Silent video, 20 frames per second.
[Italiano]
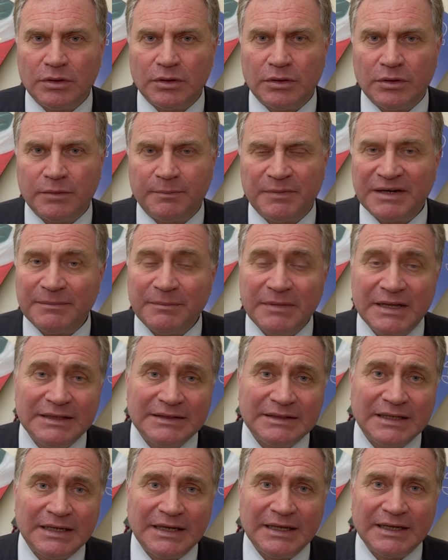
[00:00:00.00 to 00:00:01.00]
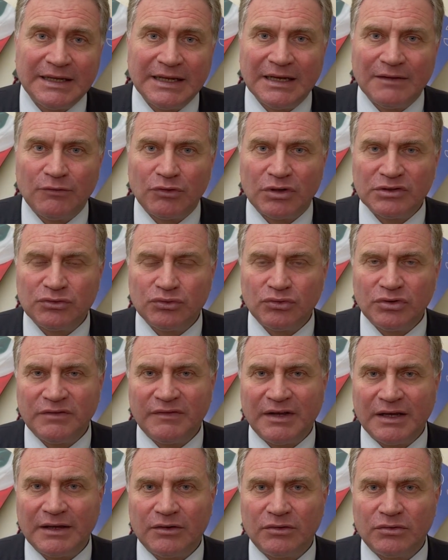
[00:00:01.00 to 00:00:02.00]
eh, permettere che i lavoratori
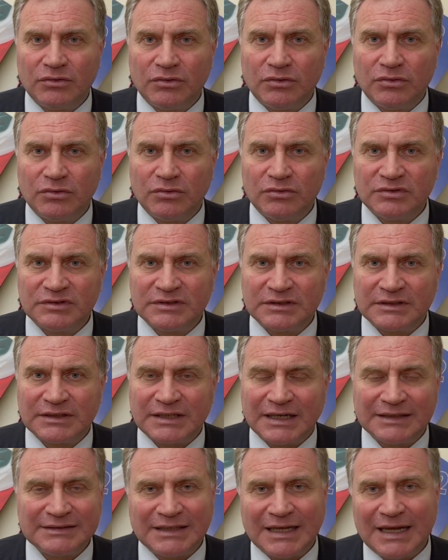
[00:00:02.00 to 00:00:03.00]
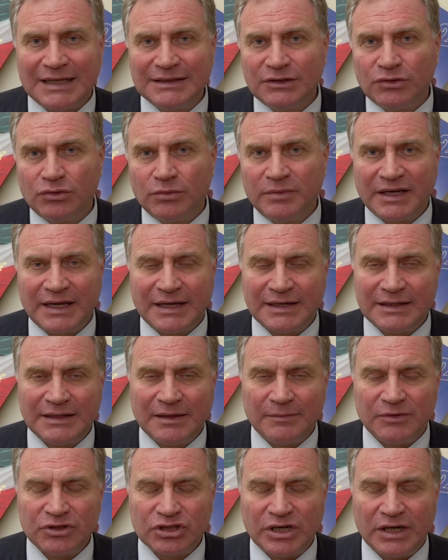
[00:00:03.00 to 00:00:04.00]
vengano trattati come carne da
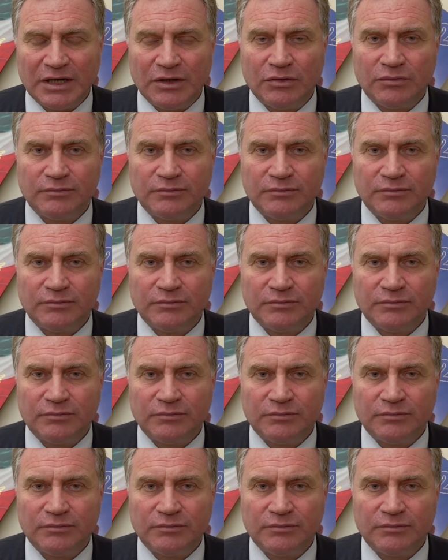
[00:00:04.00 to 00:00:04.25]
macello.